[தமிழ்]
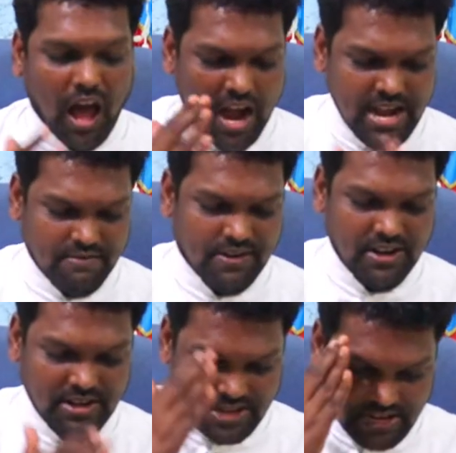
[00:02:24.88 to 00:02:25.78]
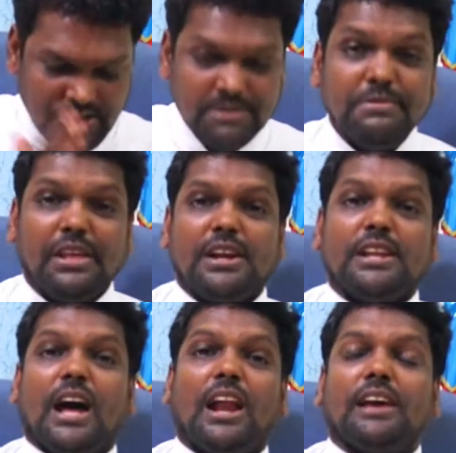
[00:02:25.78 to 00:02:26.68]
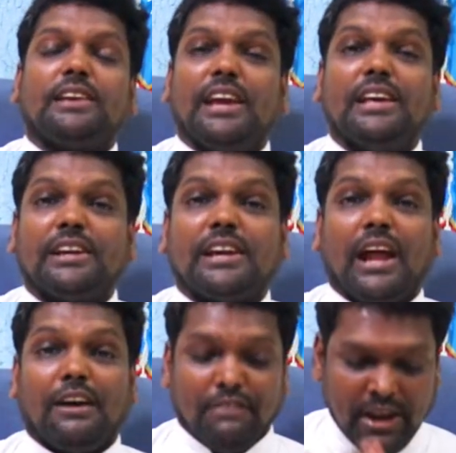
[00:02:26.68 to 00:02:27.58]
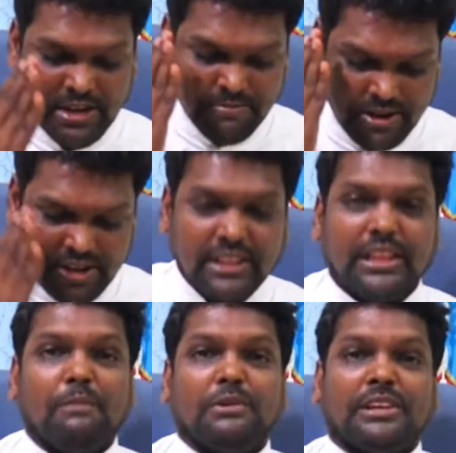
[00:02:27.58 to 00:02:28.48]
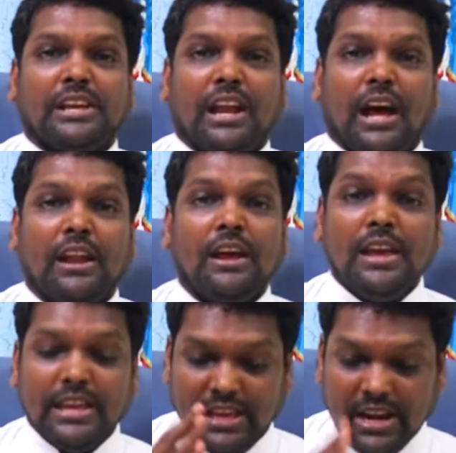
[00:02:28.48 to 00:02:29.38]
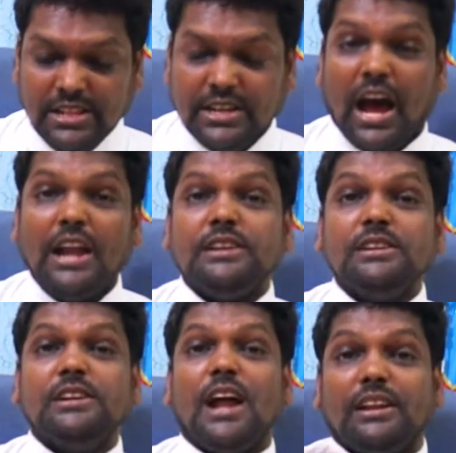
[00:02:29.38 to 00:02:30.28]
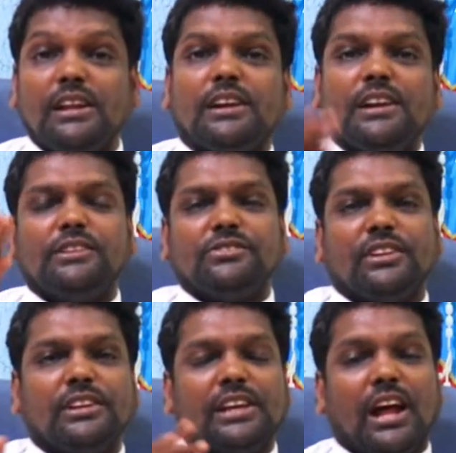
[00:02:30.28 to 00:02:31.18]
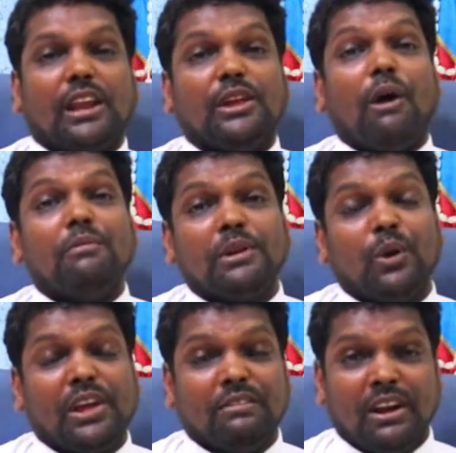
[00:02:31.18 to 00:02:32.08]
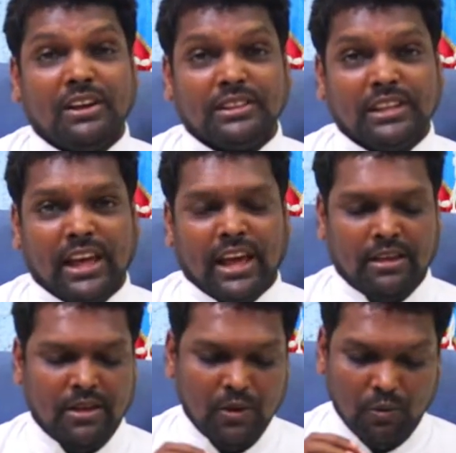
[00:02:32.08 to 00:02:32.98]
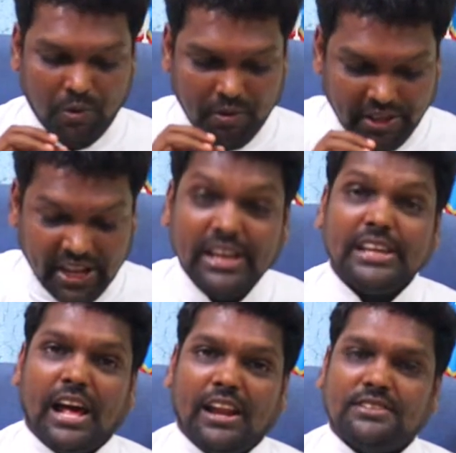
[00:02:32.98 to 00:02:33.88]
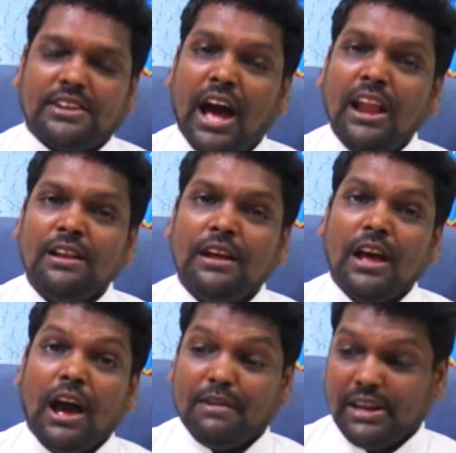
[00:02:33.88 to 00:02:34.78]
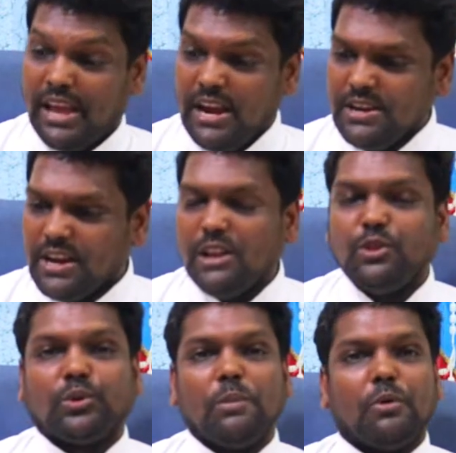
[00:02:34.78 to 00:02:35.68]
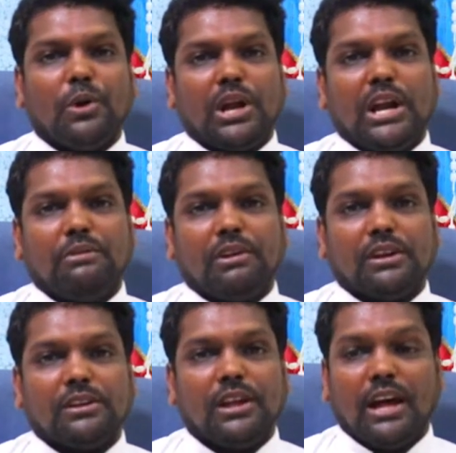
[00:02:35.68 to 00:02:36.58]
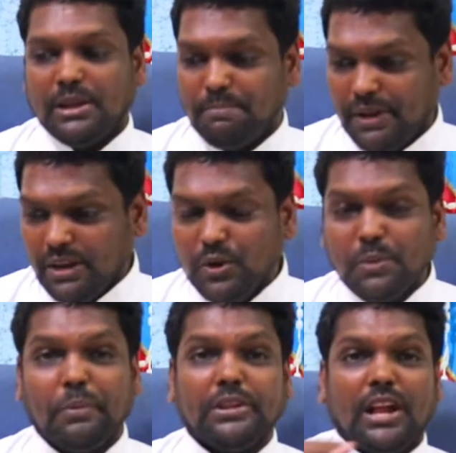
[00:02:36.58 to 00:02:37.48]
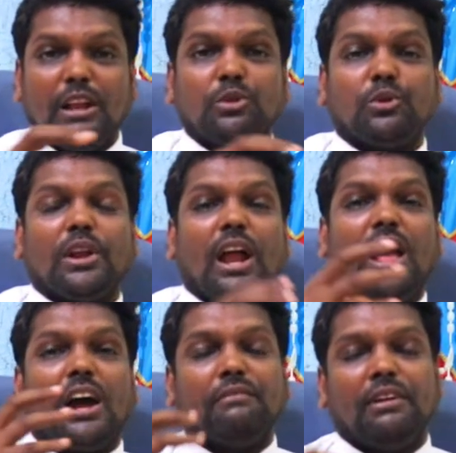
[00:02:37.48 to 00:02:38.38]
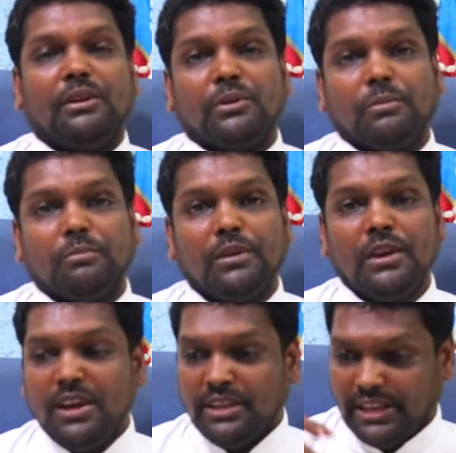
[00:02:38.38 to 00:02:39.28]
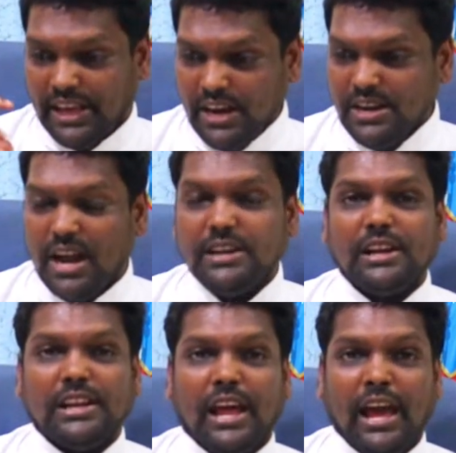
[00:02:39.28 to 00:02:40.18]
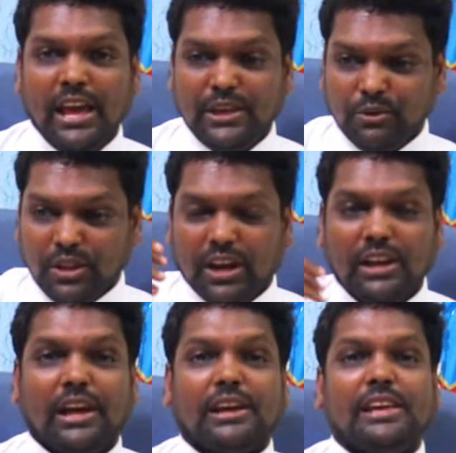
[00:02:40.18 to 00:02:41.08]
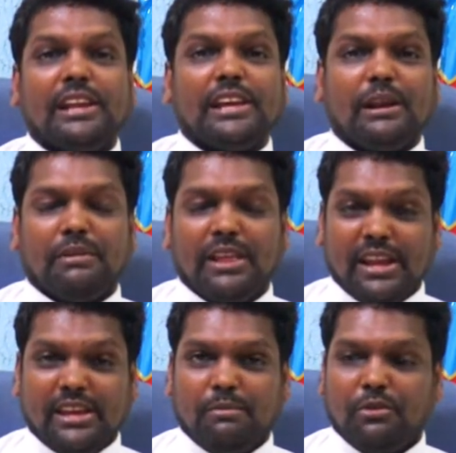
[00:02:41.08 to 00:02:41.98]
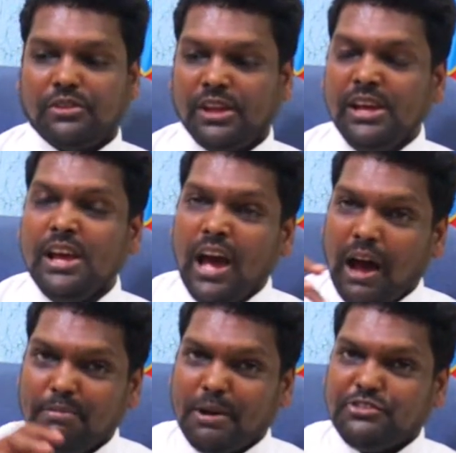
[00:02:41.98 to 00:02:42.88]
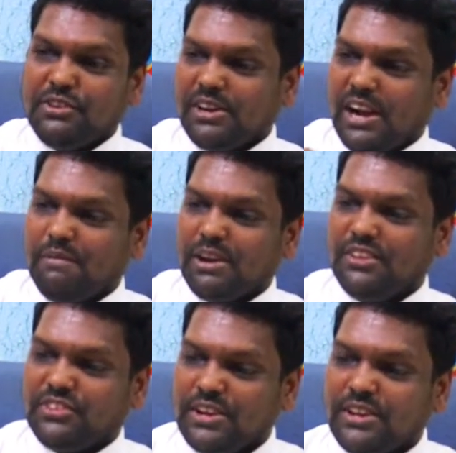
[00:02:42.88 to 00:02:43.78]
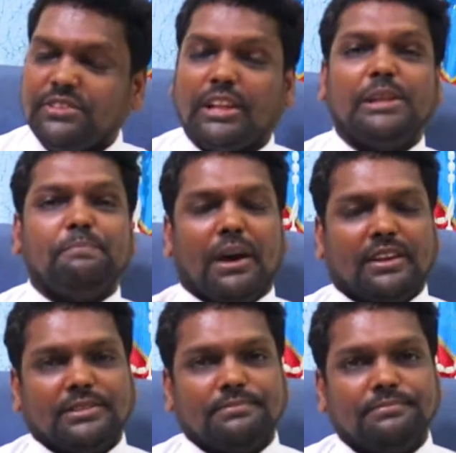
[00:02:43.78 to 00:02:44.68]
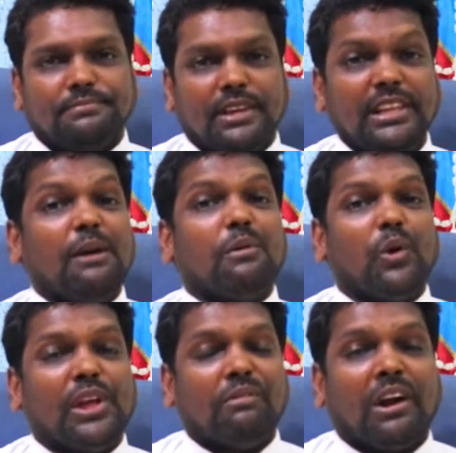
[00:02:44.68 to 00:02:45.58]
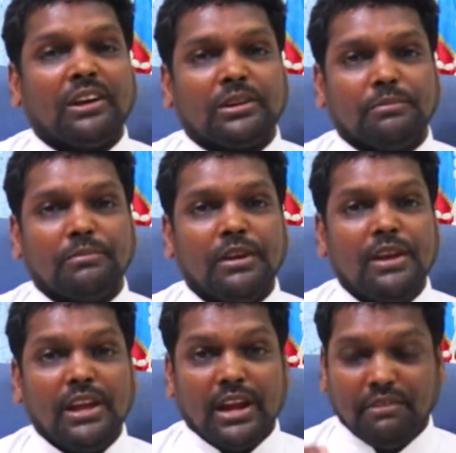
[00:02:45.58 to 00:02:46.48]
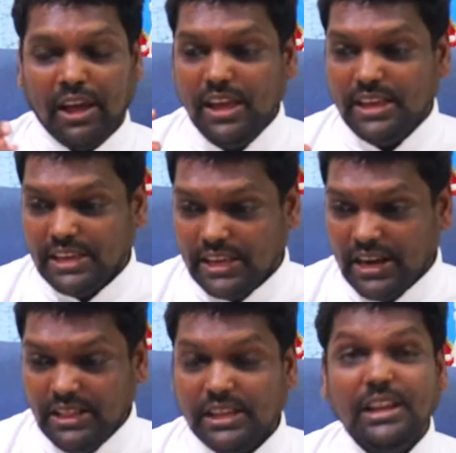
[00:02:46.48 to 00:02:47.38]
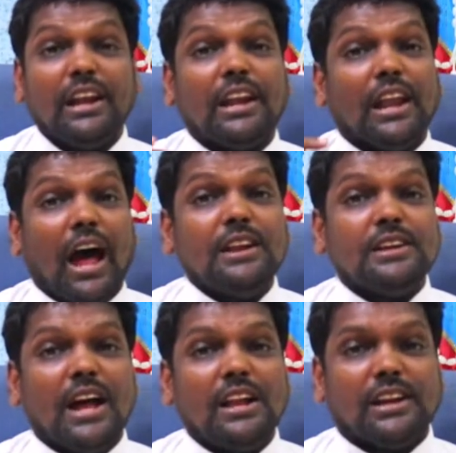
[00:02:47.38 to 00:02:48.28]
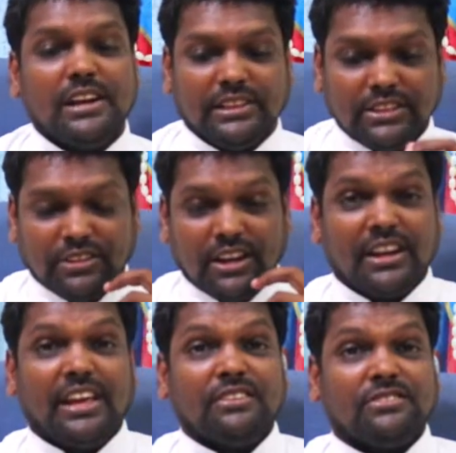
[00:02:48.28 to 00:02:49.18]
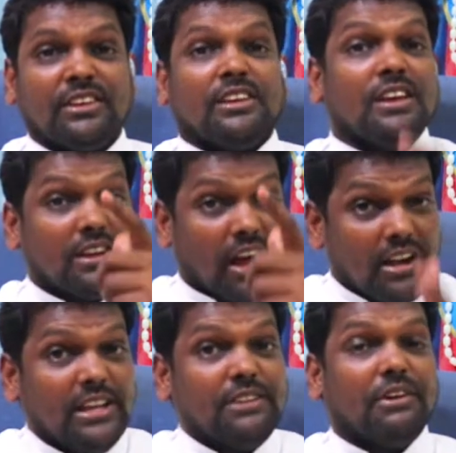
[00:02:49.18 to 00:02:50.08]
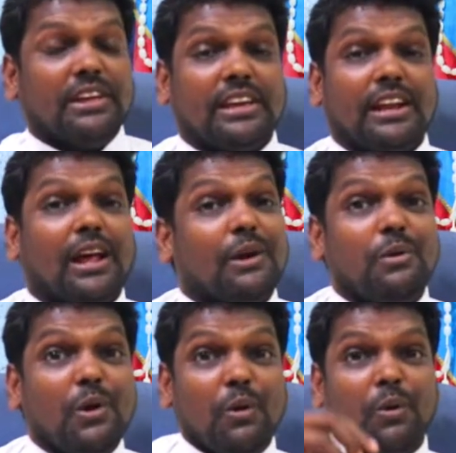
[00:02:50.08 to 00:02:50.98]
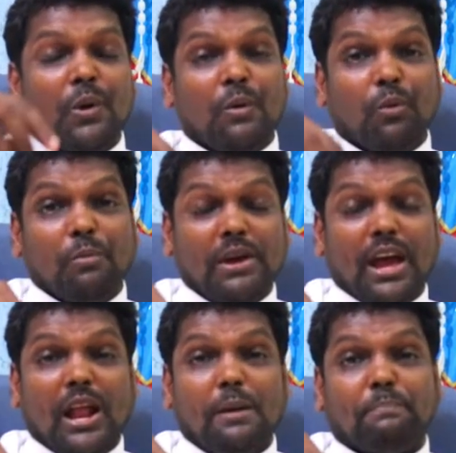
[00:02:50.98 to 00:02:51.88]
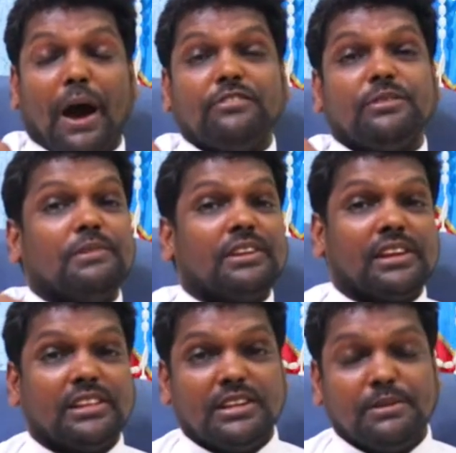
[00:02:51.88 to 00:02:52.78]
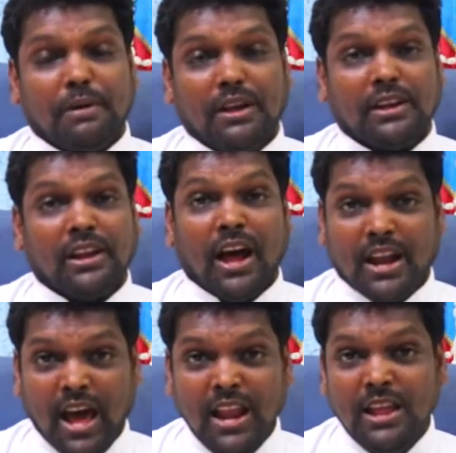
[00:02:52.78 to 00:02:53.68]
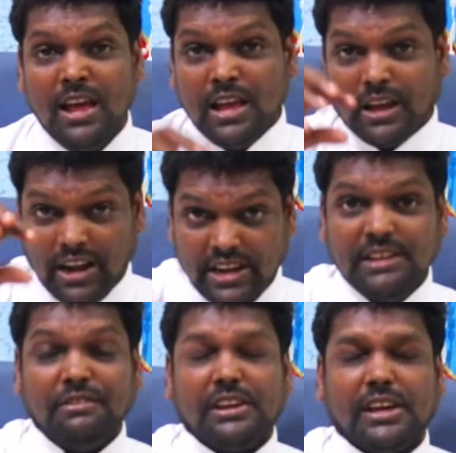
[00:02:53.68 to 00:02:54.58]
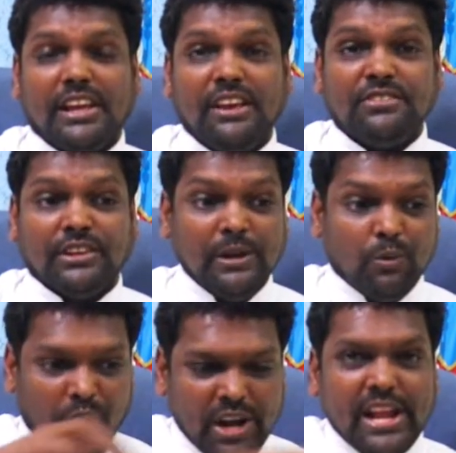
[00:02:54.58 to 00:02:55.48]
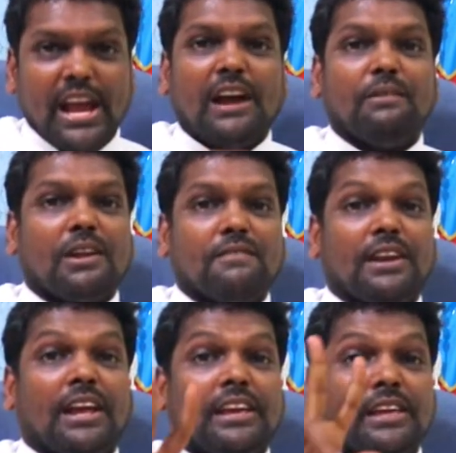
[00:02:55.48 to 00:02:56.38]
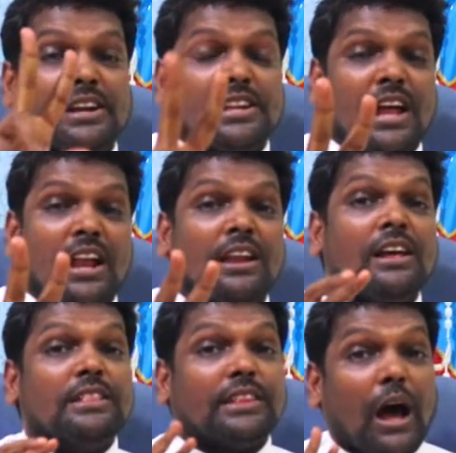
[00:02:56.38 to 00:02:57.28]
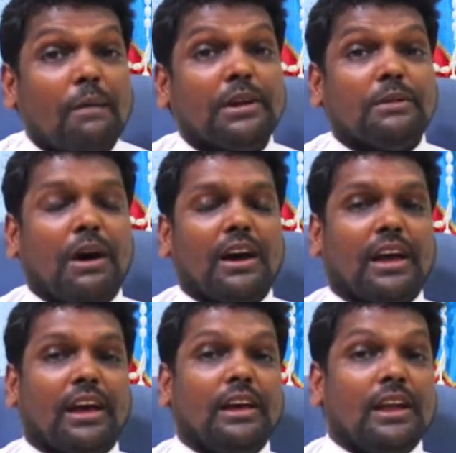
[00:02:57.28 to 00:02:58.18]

ஆண்டவர் இன்னும் இரண்டு நாள் அங்கே இருக்கிறார் வேண்டுமென்றே தாமதிக்கிறார் இரண்டு நான்கு நாட்கள் கழித்து செல்கிறார் அவர்களுடைய வழக்கத்தில் ஒருவர் இறக்கிறார் என்றால் அவர்கள் ஏழு நாள் துக்கம் கொண்டாடுவார்கள் அதன் பிறகு முப்பது நாள் துக்க நாளாகவே இருக்கும் இந்த ஏழு நாட்களில யூதர்கள் அங்கு இருக்கிற இறக்கிற பொழுது மற்றவர்கள் அவர்களை சென்று சந்திப்பார்கள் இது அவர்களுடைய வழக்கம் எனவே இறந்து நான்கு நாள் கழித்து சென்ற இயேசு கண்ணீர் வடிக்கிறார் எவ்வளோ உண்மையான பாசம் இருக்கிறது என்று பாருங்கள் ஆனால் கண்ணீர் வடிக்கிற இயேசு உடனடியாக வரவில்லை இரண்டு நாள் தாமதமாக